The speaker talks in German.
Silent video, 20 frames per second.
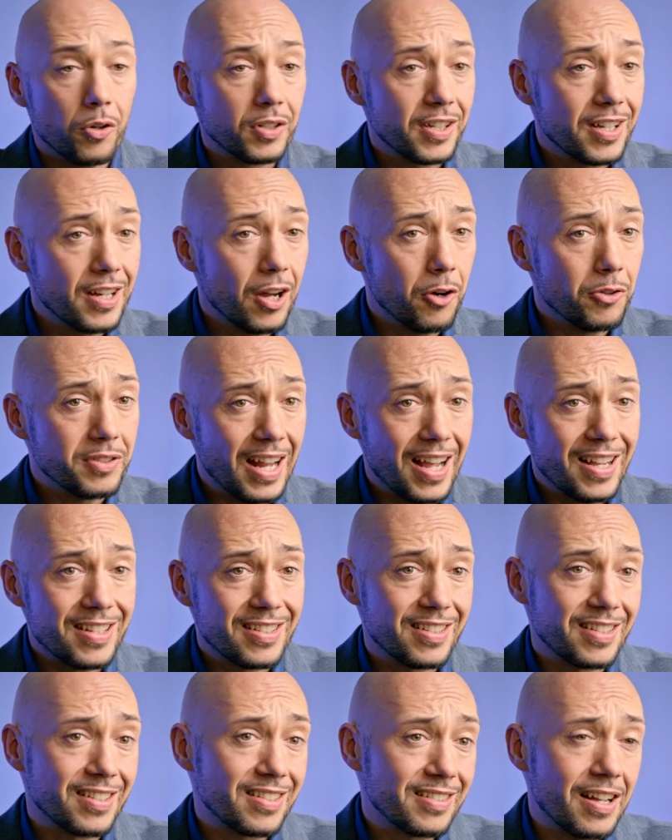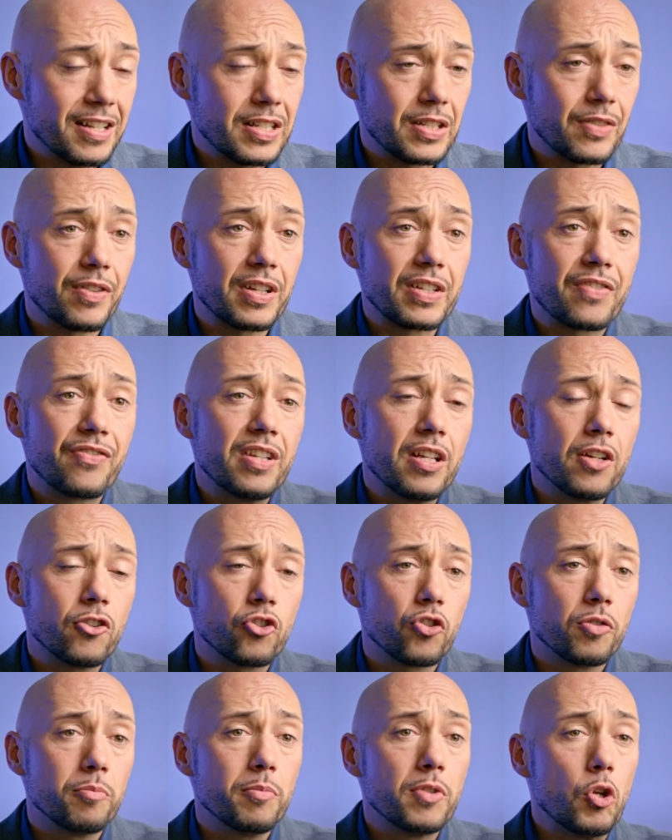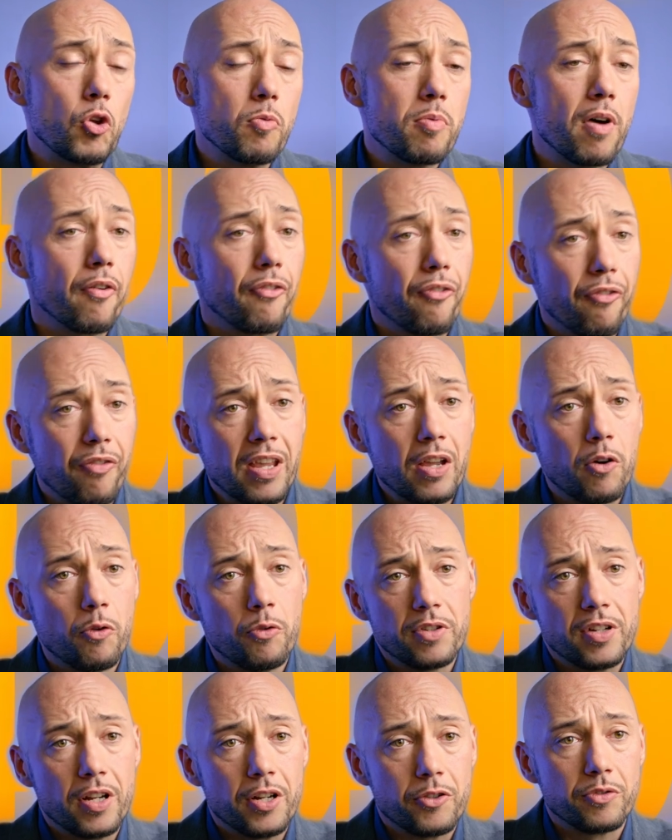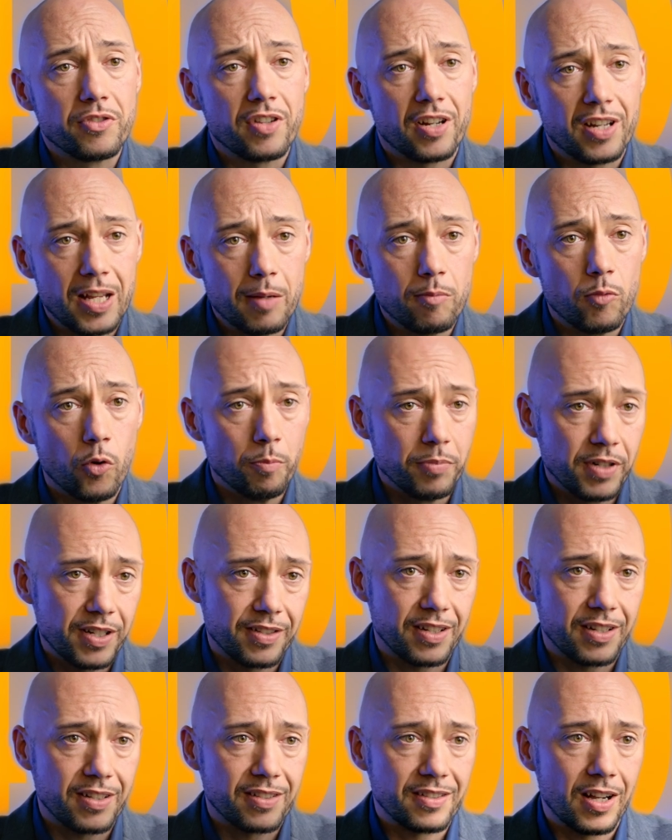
Und genau das ist das, was wir schon mit über 400 Unternehmen umgesetzt